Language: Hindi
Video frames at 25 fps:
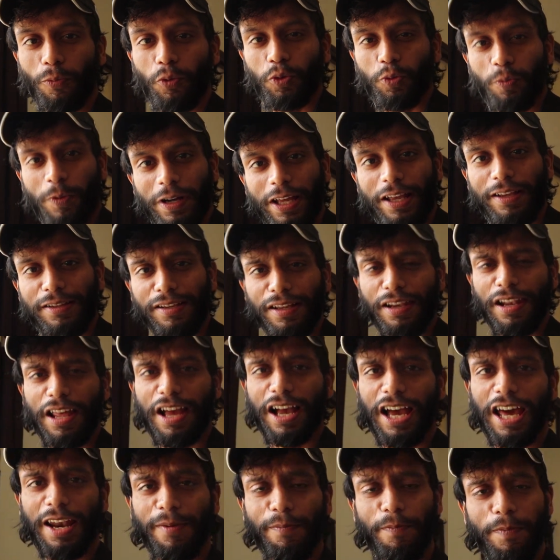सब कुछ बढ़िया चल रहा
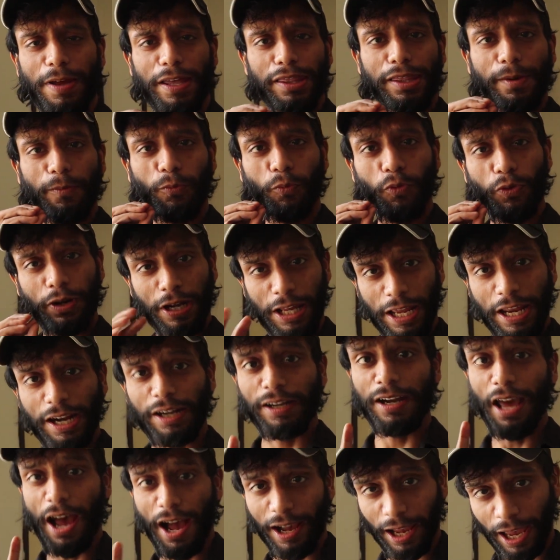है घर पे सब कुछ
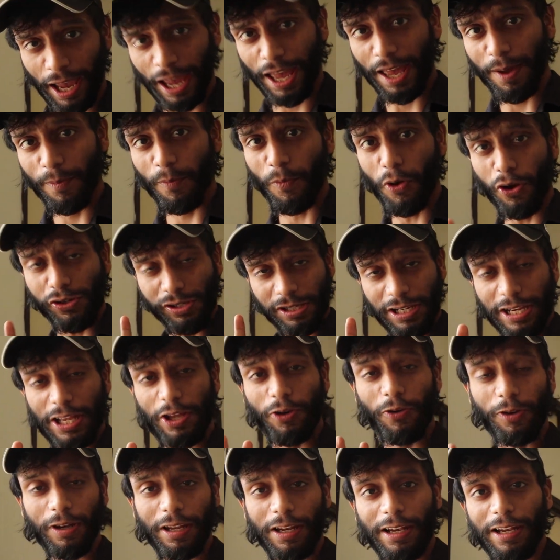ठीक ठाक है मौज ले
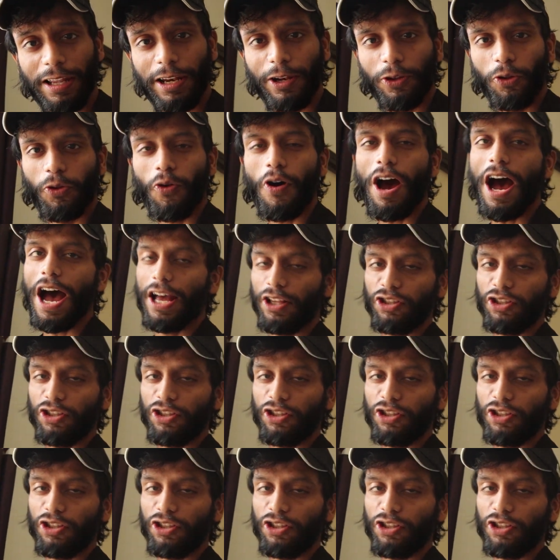रहे हो नहीं ले रहे तो